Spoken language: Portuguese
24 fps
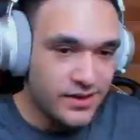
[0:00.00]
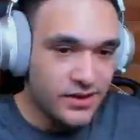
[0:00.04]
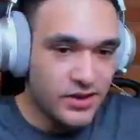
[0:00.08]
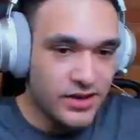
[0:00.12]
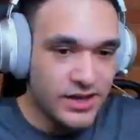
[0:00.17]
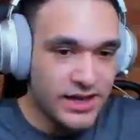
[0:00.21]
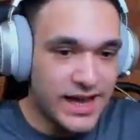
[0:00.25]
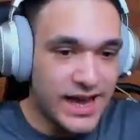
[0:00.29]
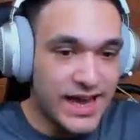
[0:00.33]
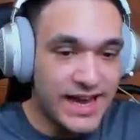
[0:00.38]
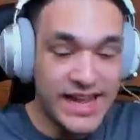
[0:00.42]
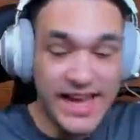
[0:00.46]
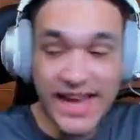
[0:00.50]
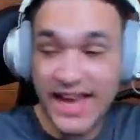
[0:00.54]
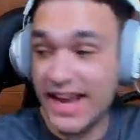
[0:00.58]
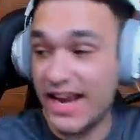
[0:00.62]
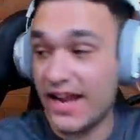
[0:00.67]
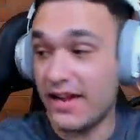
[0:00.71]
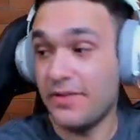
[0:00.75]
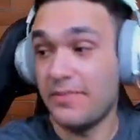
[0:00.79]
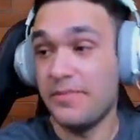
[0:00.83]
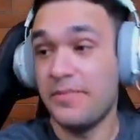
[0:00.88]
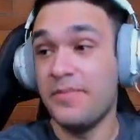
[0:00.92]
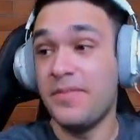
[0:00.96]

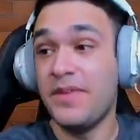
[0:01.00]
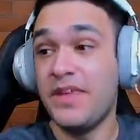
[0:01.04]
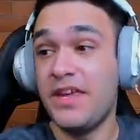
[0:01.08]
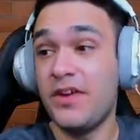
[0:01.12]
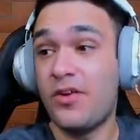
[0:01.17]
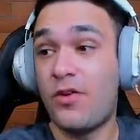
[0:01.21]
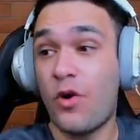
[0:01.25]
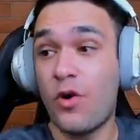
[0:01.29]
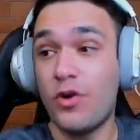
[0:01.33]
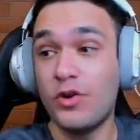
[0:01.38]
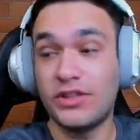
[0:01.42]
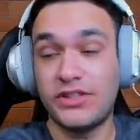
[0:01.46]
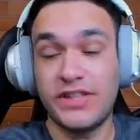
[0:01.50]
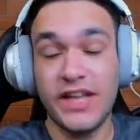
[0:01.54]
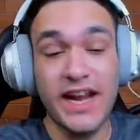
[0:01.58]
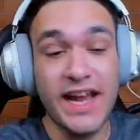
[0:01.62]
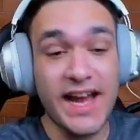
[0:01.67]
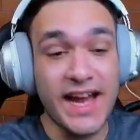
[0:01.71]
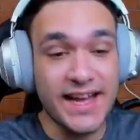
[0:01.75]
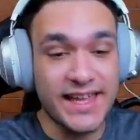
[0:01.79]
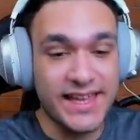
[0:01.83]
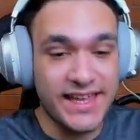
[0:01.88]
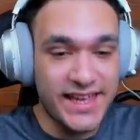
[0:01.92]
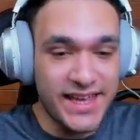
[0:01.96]
Galera, encontrei
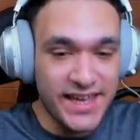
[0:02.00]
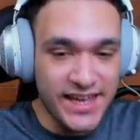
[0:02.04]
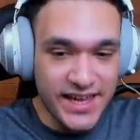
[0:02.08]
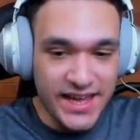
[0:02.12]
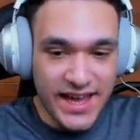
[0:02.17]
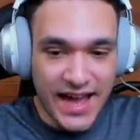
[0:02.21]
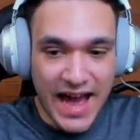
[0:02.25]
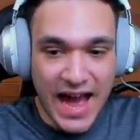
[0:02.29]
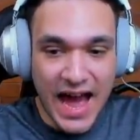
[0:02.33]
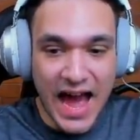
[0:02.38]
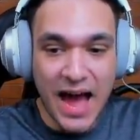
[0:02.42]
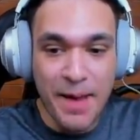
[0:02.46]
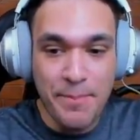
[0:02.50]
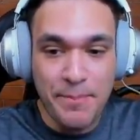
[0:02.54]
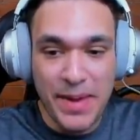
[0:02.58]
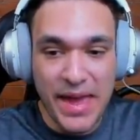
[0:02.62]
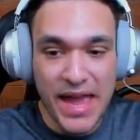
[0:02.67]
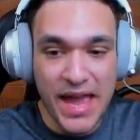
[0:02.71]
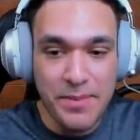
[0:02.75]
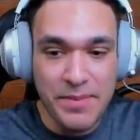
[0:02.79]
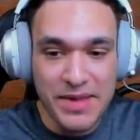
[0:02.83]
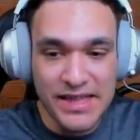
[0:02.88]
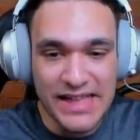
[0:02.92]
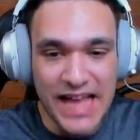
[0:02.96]
aqui a
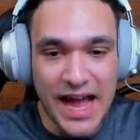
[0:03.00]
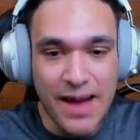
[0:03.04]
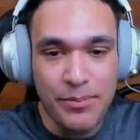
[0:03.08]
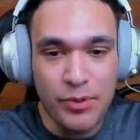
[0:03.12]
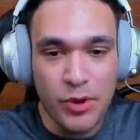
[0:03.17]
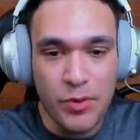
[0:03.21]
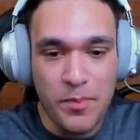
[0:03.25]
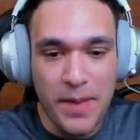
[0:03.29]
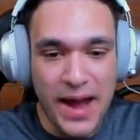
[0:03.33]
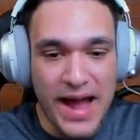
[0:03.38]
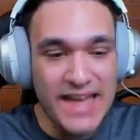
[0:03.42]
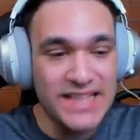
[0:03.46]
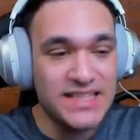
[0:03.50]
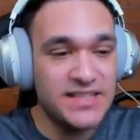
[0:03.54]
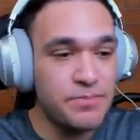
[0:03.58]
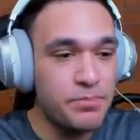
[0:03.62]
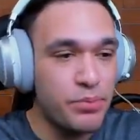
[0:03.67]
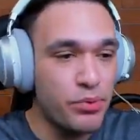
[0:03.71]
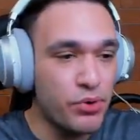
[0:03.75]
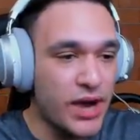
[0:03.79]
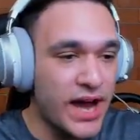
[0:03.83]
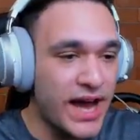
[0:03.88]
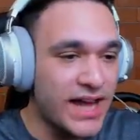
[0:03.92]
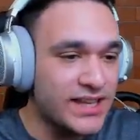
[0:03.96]
BMW mais
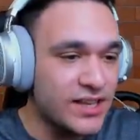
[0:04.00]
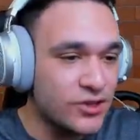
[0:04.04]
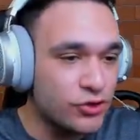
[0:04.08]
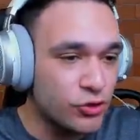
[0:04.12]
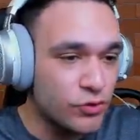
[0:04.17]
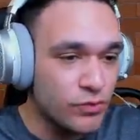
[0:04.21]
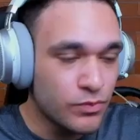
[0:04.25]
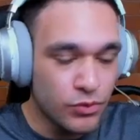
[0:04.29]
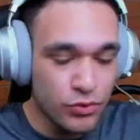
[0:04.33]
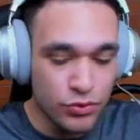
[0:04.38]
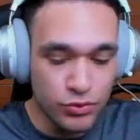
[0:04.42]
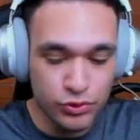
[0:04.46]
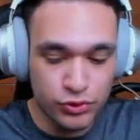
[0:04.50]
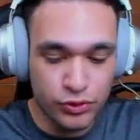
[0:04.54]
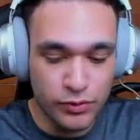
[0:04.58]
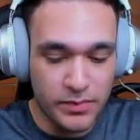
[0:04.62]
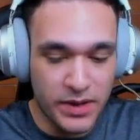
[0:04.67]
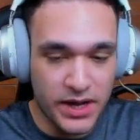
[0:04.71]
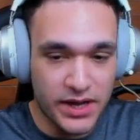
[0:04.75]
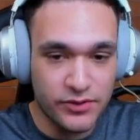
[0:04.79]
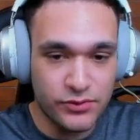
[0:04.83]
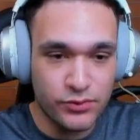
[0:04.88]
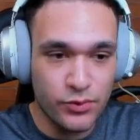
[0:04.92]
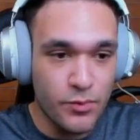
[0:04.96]
bugada do mundo,
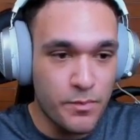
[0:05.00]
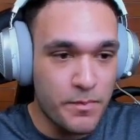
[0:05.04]
mano.